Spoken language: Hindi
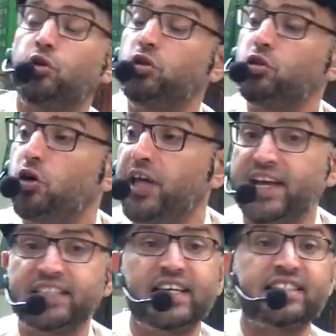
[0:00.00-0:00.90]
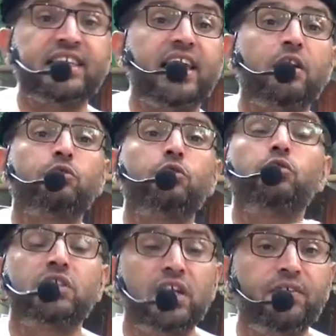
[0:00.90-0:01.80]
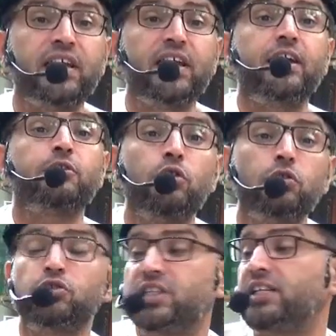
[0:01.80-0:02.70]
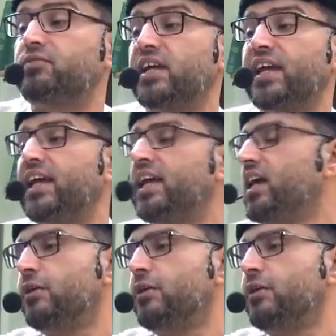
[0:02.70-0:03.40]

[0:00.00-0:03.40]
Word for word: दोनों एक जैसे हैं और दोनों डफर हैं और दोनों जानवर हैं